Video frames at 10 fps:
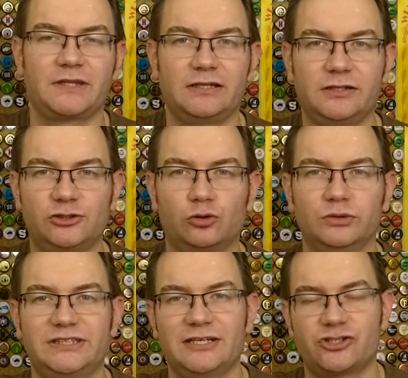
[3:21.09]

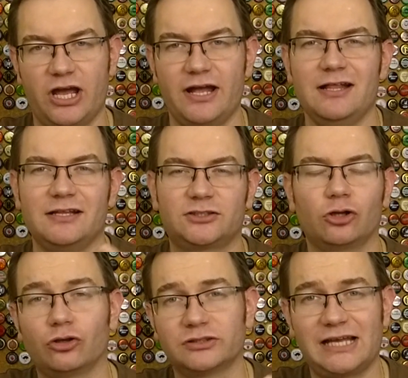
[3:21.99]
dyskusje, że co
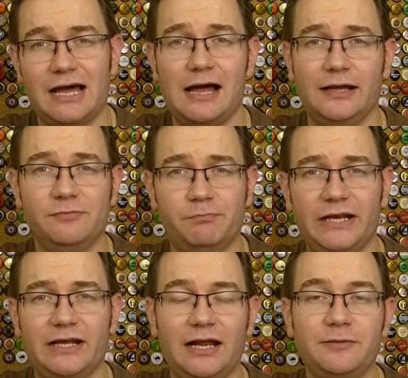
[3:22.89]
to za
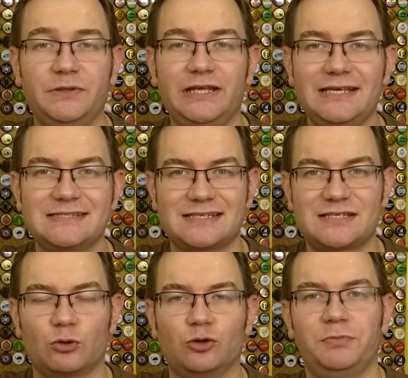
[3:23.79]
Imperial IPA ze
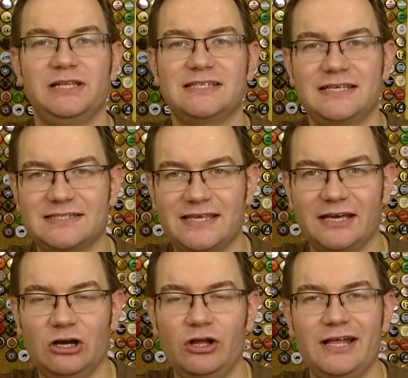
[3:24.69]
słodu
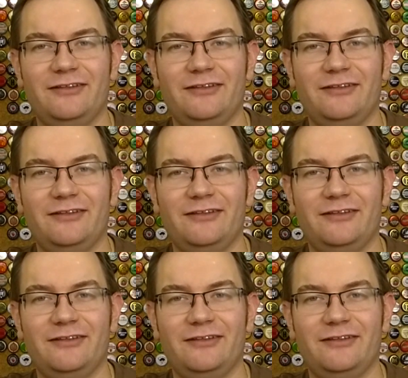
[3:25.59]
pilzneńskiego.